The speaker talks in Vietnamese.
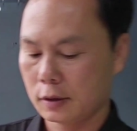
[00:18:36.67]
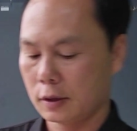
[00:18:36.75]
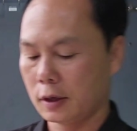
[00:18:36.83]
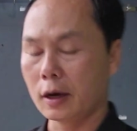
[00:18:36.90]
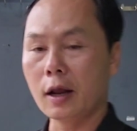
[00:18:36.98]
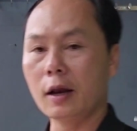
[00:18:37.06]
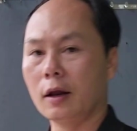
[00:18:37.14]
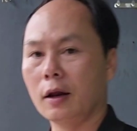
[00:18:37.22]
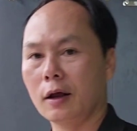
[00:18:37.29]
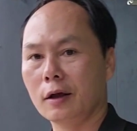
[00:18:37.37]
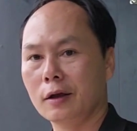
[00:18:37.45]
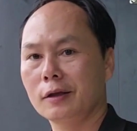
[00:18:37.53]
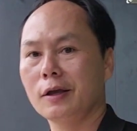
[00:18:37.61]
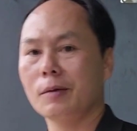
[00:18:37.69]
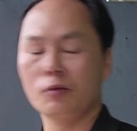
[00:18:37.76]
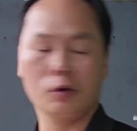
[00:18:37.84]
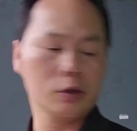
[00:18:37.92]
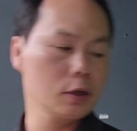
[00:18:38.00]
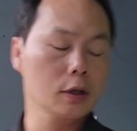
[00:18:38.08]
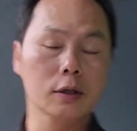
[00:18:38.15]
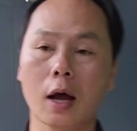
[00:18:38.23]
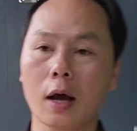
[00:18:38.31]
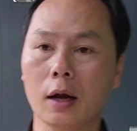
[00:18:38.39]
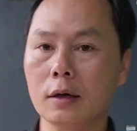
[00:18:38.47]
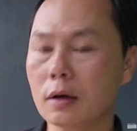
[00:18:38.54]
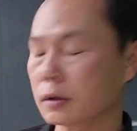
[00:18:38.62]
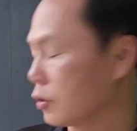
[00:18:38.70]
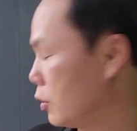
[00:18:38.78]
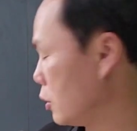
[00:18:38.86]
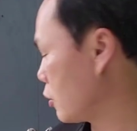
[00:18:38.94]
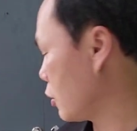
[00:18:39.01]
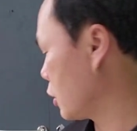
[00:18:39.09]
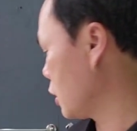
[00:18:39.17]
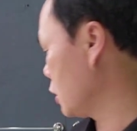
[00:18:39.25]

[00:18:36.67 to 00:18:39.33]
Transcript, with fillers: thì cái này là kinh nghiệm của từng thợ nước thôi còn